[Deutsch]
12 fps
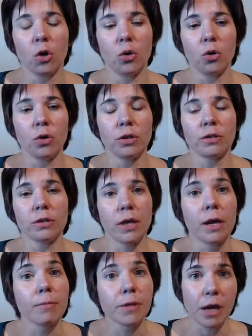und
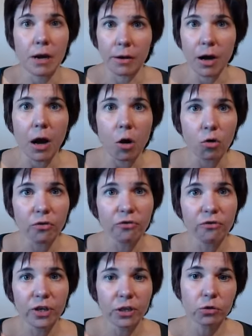ähm, ja, auch
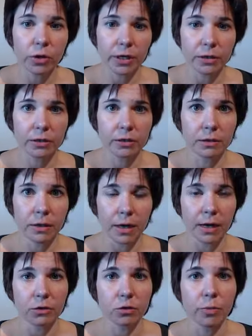wie du es
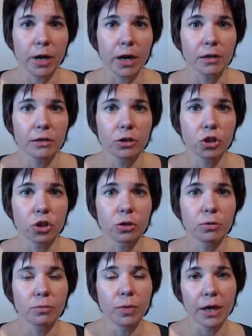also praktisch
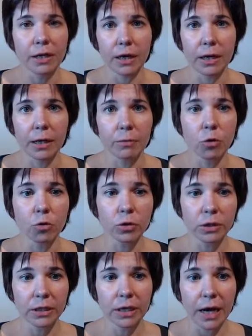bei deinem
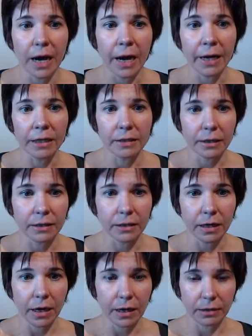Hund
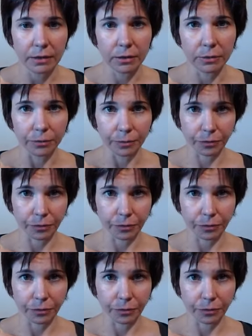einsetzen kannst.